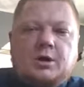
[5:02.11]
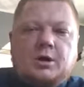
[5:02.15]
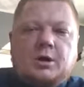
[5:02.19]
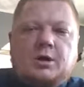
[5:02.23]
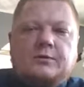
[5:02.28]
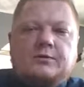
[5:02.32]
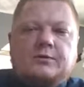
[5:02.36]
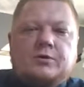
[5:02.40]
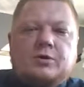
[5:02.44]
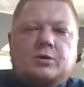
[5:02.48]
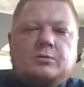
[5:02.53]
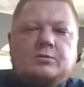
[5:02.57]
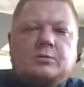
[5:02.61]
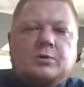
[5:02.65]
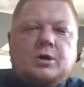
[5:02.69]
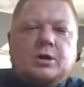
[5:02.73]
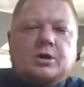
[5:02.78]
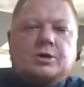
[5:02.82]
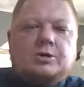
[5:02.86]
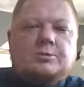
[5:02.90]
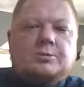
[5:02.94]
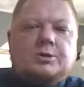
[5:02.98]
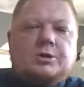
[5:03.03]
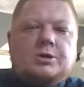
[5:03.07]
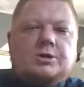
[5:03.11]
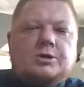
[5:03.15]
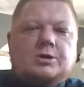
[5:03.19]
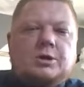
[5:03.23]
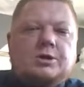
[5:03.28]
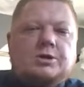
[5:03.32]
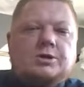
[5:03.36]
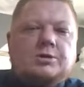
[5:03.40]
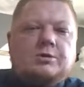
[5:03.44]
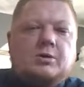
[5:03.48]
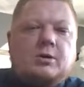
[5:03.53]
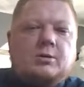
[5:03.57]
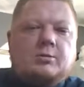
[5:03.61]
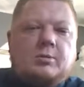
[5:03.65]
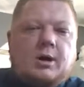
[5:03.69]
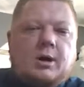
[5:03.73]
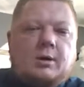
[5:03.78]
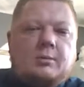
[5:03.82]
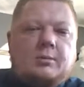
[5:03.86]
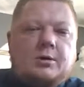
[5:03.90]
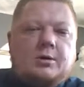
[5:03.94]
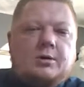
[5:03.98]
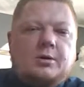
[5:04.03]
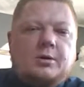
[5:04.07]
a w domu aż przestraszyłam
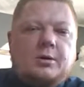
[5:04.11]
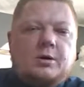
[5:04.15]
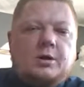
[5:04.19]
mamę.